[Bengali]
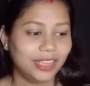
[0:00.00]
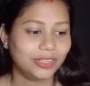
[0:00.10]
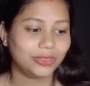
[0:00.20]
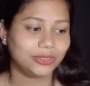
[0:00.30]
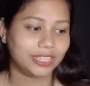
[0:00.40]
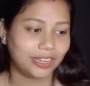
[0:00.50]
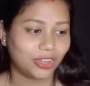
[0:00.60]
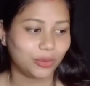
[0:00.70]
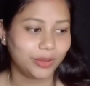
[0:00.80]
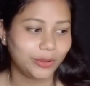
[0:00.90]
তো
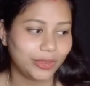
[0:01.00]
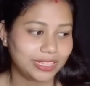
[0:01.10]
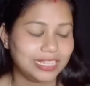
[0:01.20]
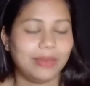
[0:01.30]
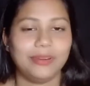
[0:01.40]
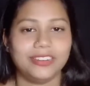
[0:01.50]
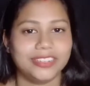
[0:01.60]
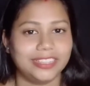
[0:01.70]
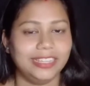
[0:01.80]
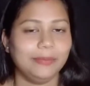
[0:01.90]
সেরকমই হয়েছে আমার
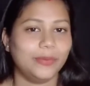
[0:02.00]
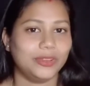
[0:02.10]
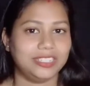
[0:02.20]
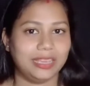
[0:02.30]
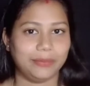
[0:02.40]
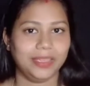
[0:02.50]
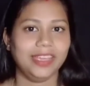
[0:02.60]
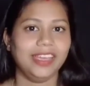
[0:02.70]
সাথে মজ অ্যাপে